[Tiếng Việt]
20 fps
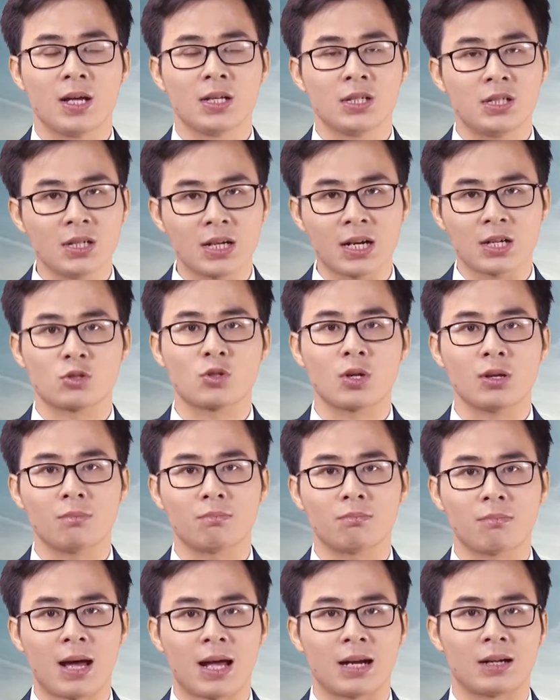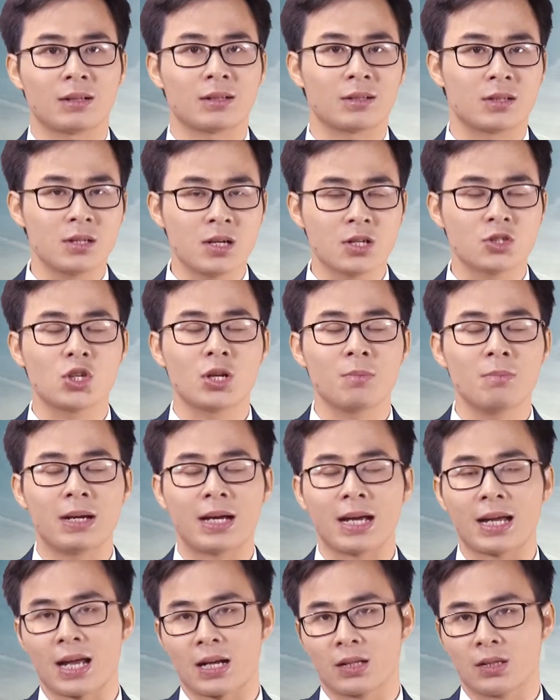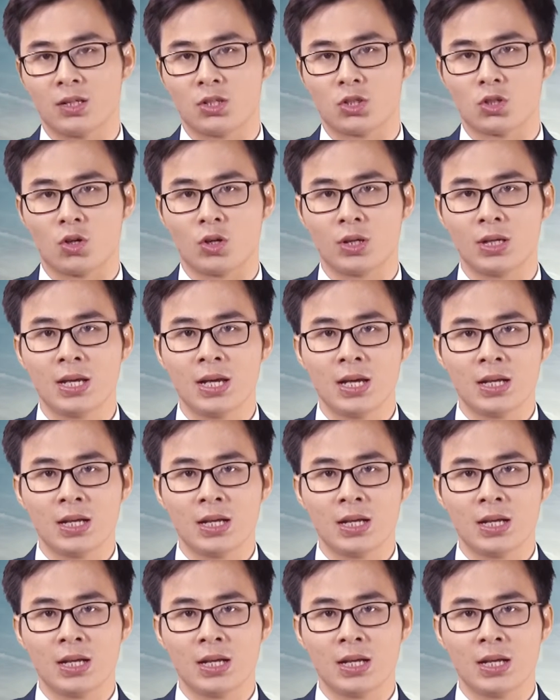chưa năng suất bạn thường xuyên bị khách hàng từ chối